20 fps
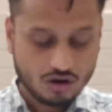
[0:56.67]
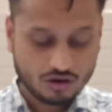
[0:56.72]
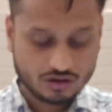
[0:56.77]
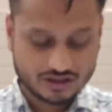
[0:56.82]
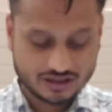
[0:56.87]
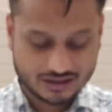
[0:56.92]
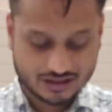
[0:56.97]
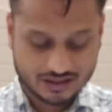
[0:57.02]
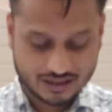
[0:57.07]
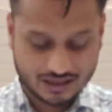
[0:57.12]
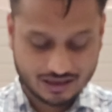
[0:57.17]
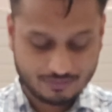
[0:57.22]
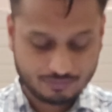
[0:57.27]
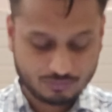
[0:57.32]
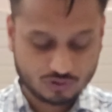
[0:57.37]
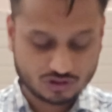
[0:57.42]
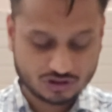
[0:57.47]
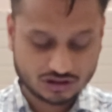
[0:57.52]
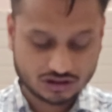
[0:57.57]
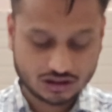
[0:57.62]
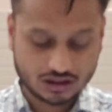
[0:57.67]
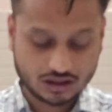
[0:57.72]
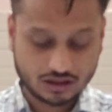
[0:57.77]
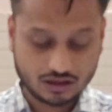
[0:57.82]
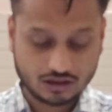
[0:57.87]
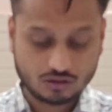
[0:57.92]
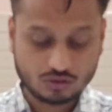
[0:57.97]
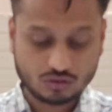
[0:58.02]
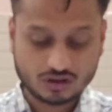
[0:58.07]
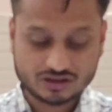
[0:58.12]
और जैसे कि आपको नज़र आ
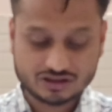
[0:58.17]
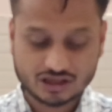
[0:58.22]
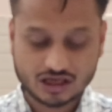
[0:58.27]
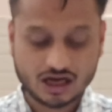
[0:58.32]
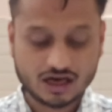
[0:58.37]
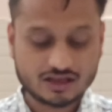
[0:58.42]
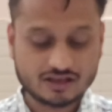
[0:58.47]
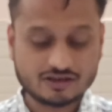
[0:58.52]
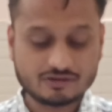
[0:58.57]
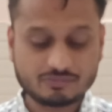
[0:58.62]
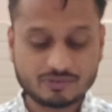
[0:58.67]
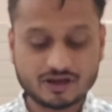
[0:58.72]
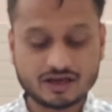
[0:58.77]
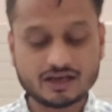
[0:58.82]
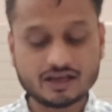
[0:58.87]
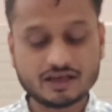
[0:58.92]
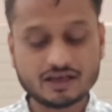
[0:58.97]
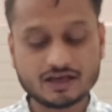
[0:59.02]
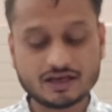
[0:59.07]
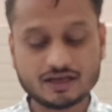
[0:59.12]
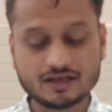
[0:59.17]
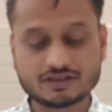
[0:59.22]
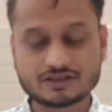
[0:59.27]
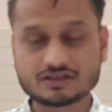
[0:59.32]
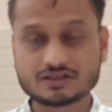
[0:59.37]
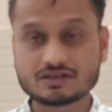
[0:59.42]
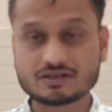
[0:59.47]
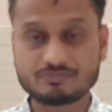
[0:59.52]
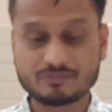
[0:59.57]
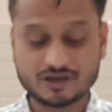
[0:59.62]
रहा होगा चार दिन पहले ही
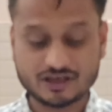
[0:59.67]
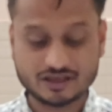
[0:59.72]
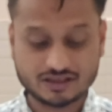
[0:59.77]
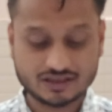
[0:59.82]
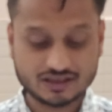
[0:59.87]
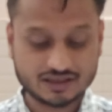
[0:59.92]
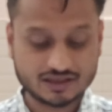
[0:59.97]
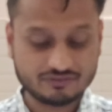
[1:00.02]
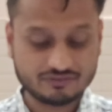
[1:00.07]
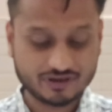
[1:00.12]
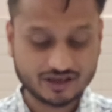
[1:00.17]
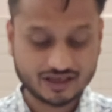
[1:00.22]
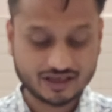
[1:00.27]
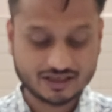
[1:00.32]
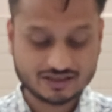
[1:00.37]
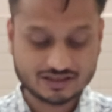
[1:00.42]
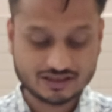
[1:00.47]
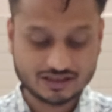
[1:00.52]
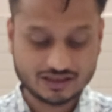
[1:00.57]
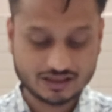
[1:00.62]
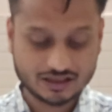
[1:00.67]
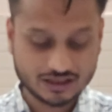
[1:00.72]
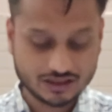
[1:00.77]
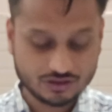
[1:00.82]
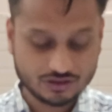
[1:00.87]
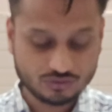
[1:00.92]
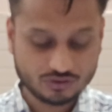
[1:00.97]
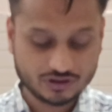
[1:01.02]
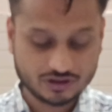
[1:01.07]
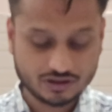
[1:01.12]
रिलेशनशिप मैनेजर की वैकेंसी निकली
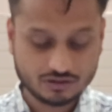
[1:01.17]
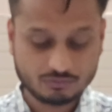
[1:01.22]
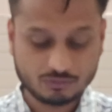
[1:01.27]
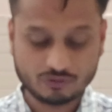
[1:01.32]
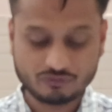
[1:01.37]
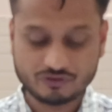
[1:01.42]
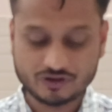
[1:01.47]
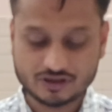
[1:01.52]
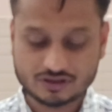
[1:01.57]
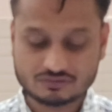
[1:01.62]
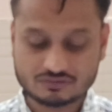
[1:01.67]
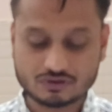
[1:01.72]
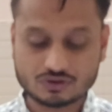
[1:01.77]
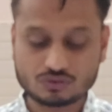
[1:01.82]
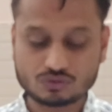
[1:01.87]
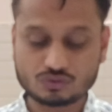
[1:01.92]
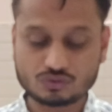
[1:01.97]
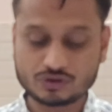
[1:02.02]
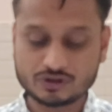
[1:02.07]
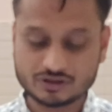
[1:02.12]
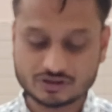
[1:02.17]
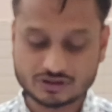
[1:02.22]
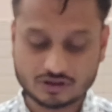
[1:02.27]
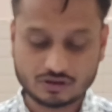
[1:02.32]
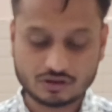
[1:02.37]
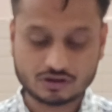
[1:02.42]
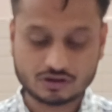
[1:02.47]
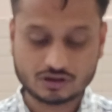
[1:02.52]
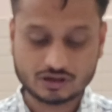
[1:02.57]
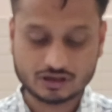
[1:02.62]
हुई थी भुवनेश्वर
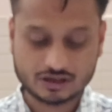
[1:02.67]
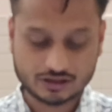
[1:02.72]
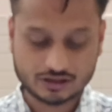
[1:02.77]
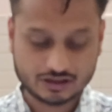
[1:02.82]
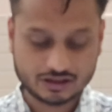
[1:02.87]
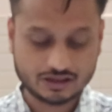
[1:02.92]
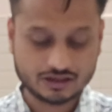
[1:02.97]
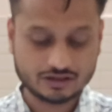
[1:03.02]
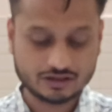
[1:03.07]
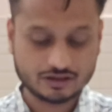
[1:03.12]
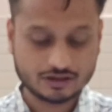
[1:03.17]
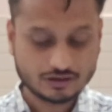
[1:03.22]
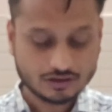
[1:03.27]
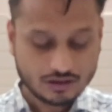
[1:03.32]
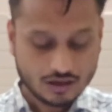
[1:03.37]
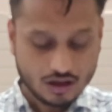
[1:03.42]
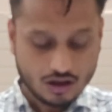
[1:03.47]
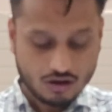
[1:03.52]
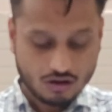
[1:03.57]
उड़ीसा कटक के अंदर